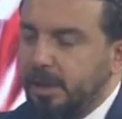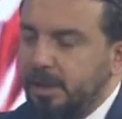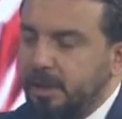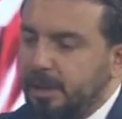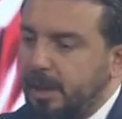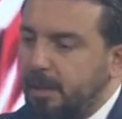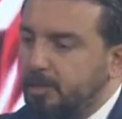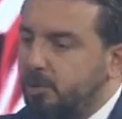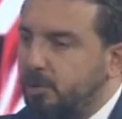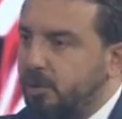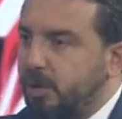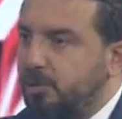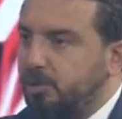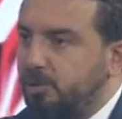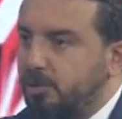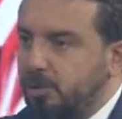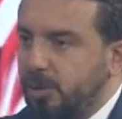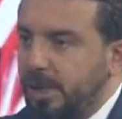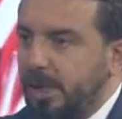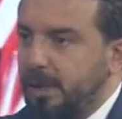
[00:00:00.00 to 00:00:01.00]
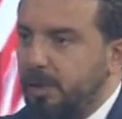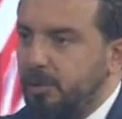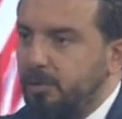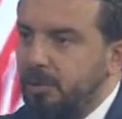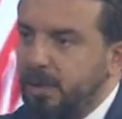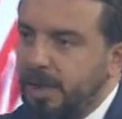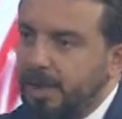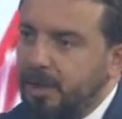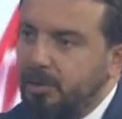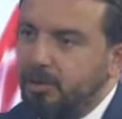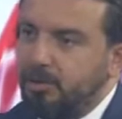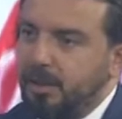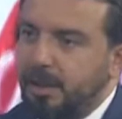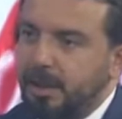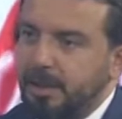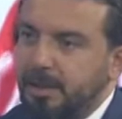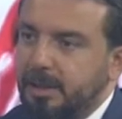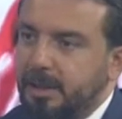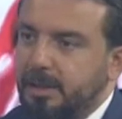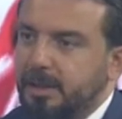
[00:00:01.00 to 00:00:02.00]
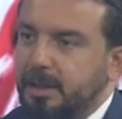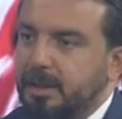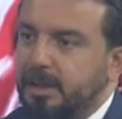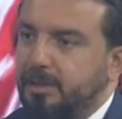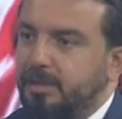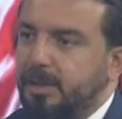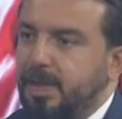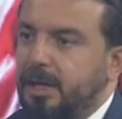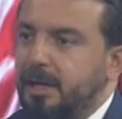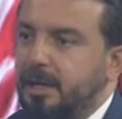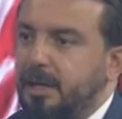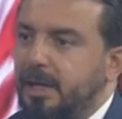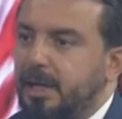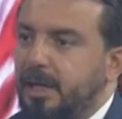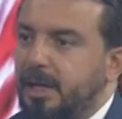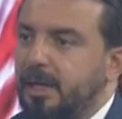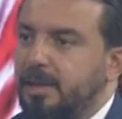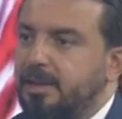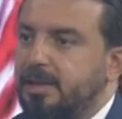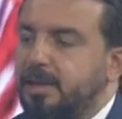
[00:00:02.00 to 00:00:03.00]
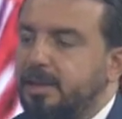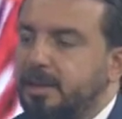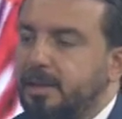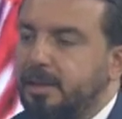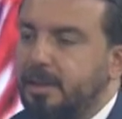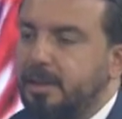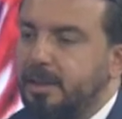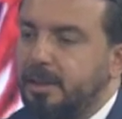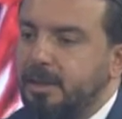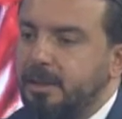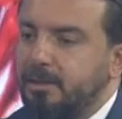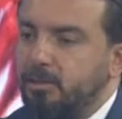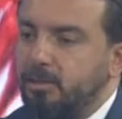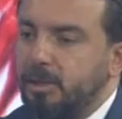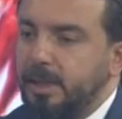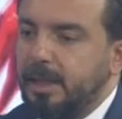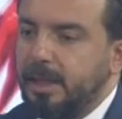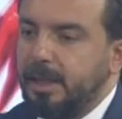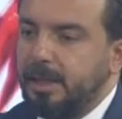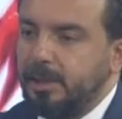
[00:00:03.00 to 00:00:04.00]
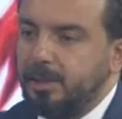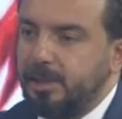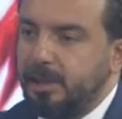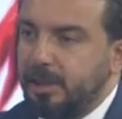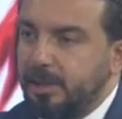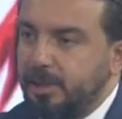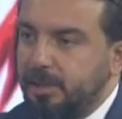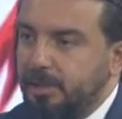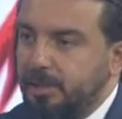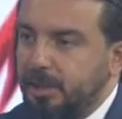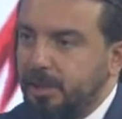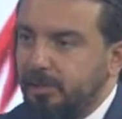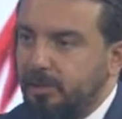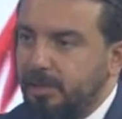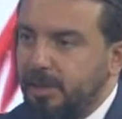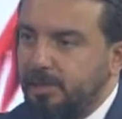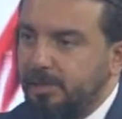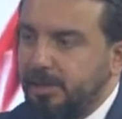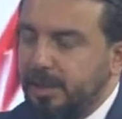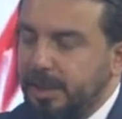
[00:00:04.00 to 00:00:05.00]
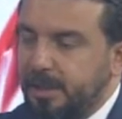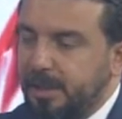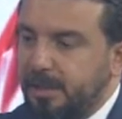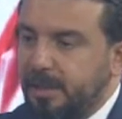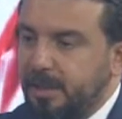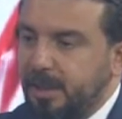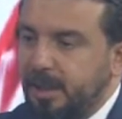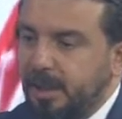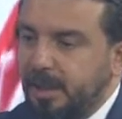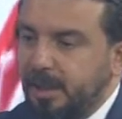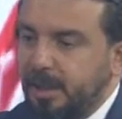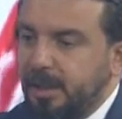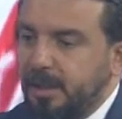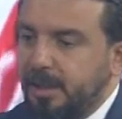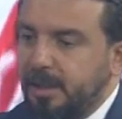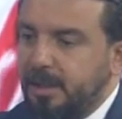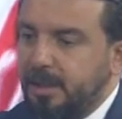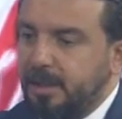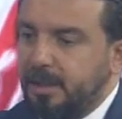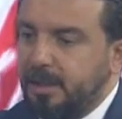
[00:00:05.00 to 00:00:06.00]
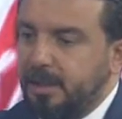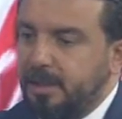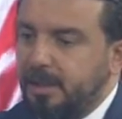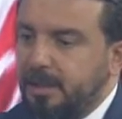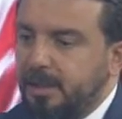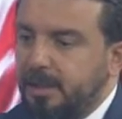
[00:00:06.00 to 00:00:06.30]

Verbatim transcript: Temmuz, Ağustos, Eylül, Eylül ayı itibariyle artık e, ülkede gerçekleşecek olan bir e,